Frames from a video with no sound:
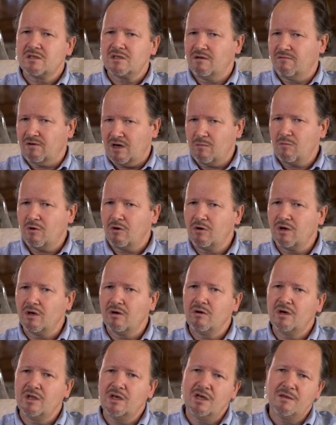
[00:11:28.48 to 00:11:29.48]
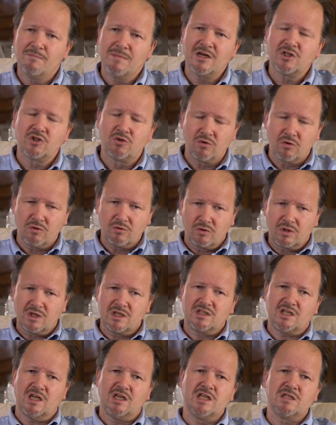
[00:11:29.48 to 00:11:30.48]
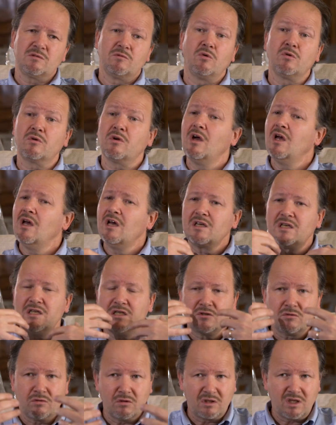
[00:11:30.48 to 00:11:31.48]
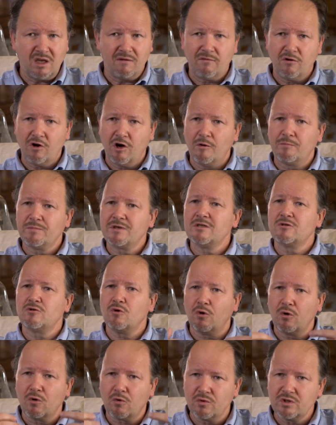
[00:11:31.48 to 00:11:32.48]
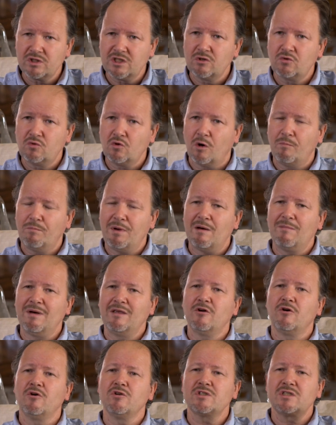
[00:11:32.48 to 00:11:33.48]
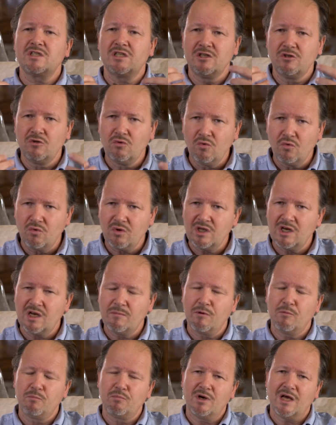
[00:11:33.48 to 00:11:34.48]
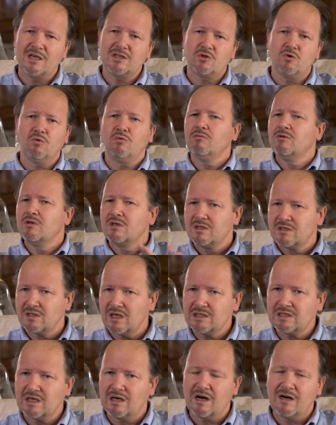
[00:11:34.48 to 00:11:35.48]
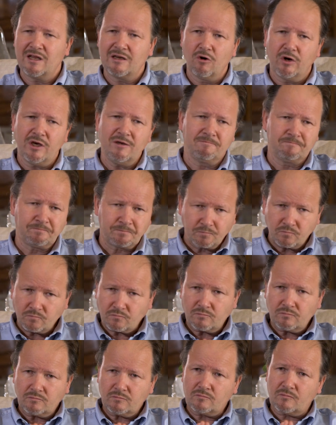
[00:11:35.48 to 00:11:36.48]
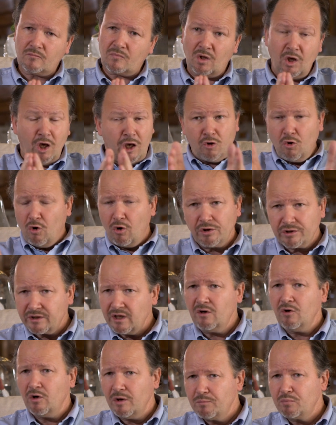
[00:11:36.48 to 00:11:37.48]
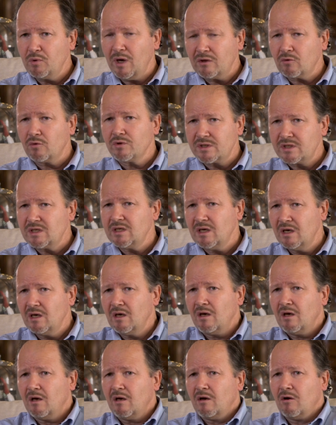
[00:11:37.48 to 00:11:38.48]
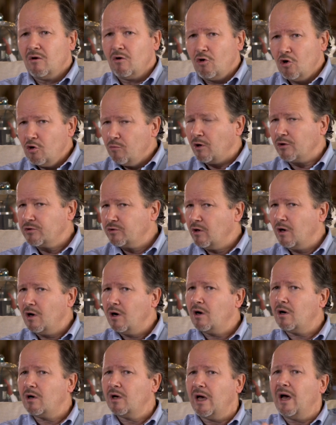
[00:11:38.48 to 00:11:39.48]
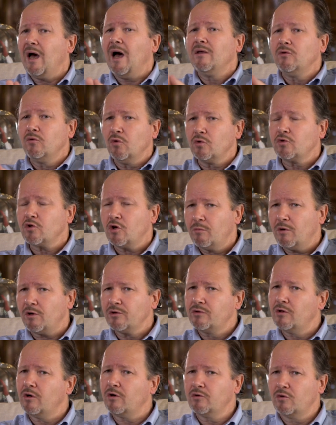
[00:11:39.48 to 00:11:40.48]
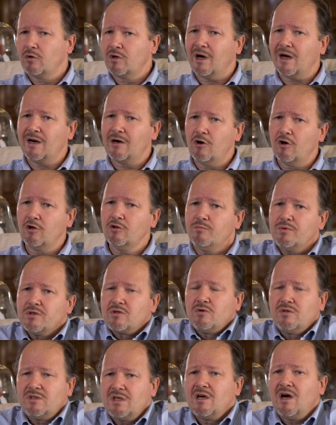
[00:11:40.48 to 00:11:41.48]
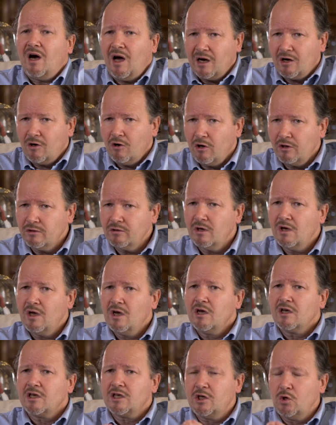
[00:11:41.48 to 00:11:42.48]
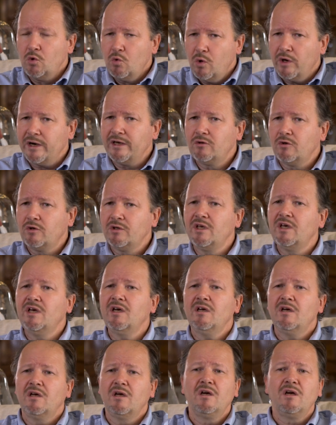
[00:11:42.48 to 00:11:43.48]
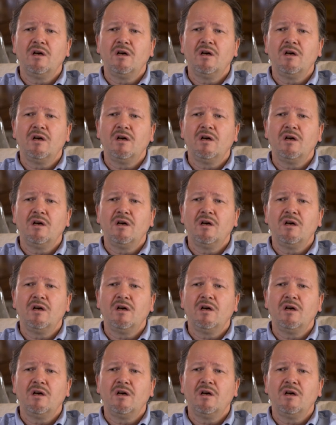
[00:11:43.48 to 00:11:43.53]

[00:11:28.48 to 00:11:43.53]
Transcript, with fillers: c'est vraiment l'image du christianisme, donc qui se développe, qui se reconstitue en permanence, qui nourrit les populations. Ça, c'est de l'allégorie. Et Corentin aurait pu être aussi le mentor, un autre mentor de Gradlon, puisque c'est Gradlon qui lui aurait donné